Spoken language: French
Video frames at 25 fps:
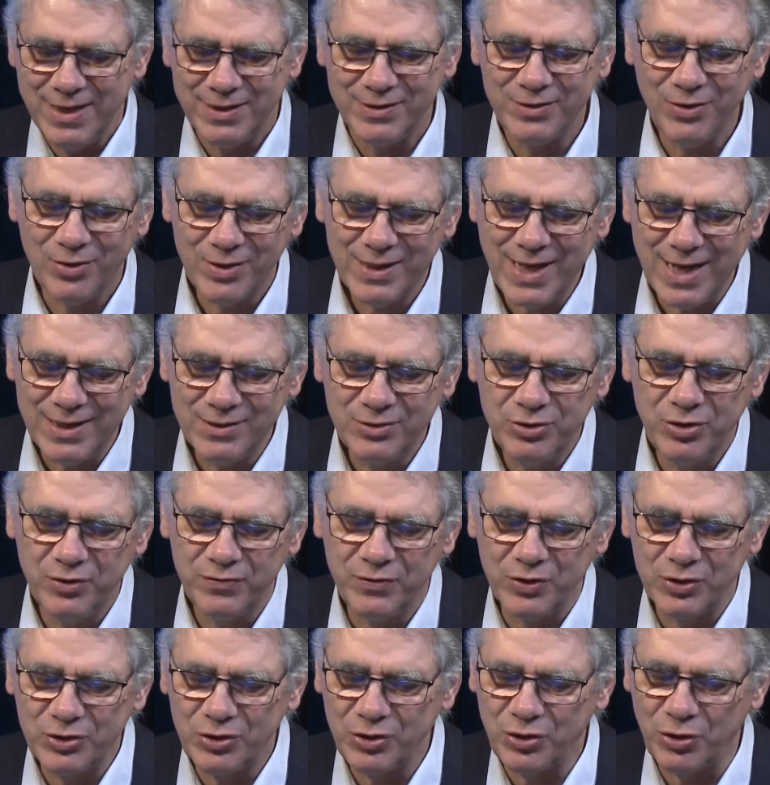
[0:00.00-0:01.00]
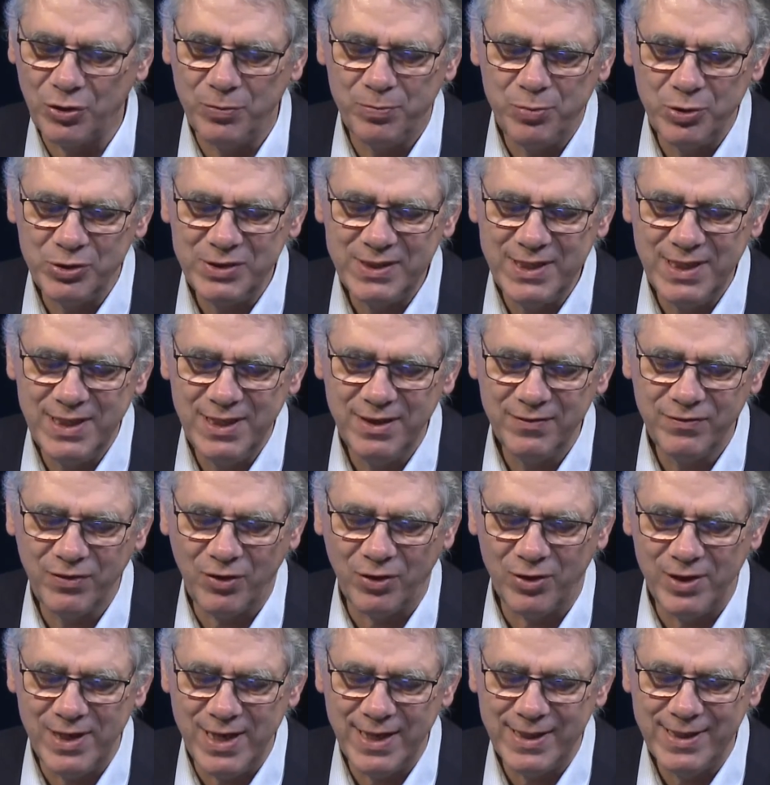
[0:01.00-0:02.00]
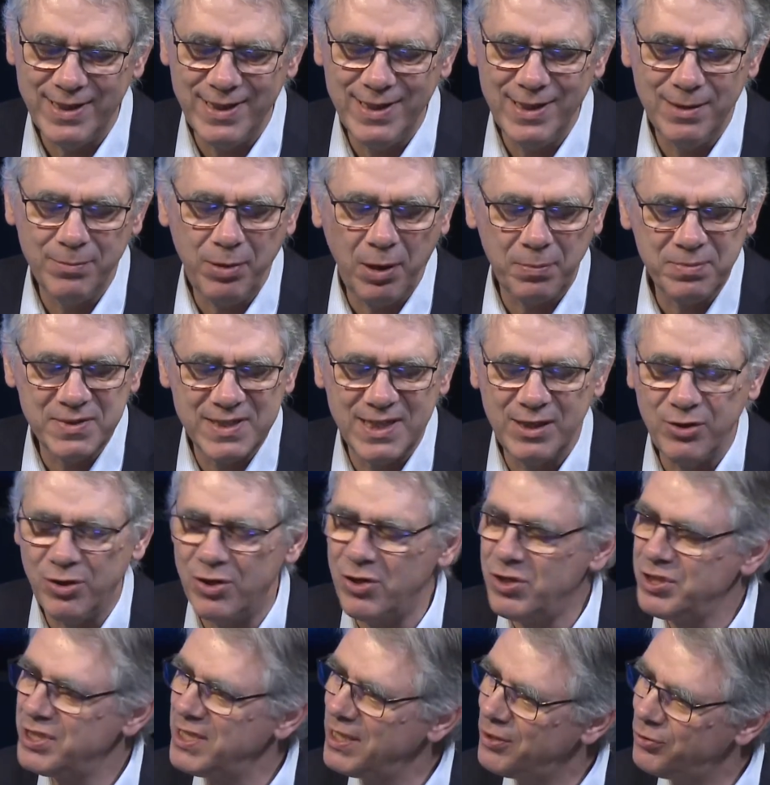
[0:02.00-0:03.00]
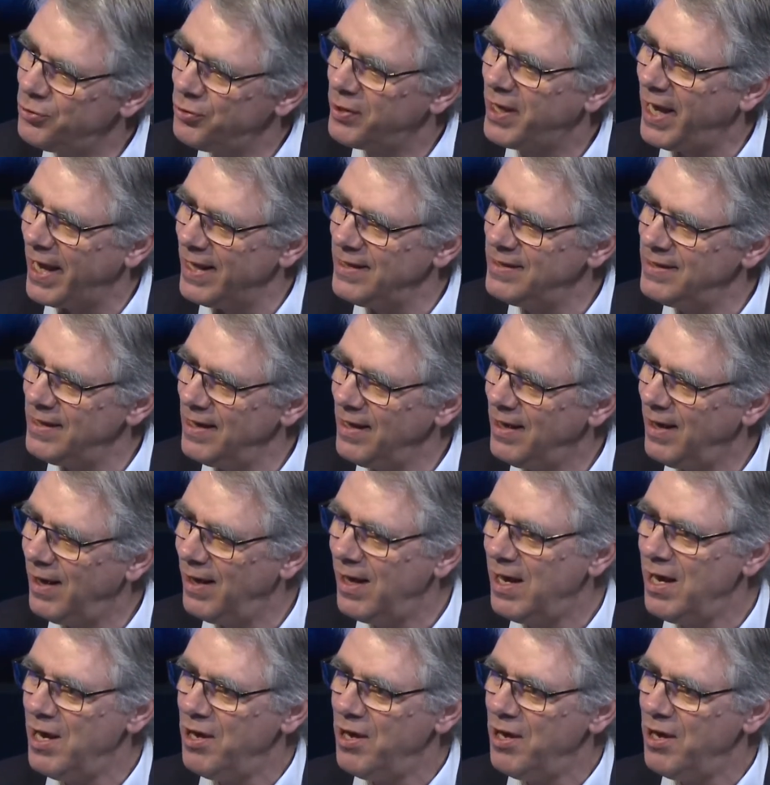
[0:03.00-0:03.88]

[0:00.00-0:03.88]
dans le cadre de votre petit livre L'équilibre psychologique du chrétien,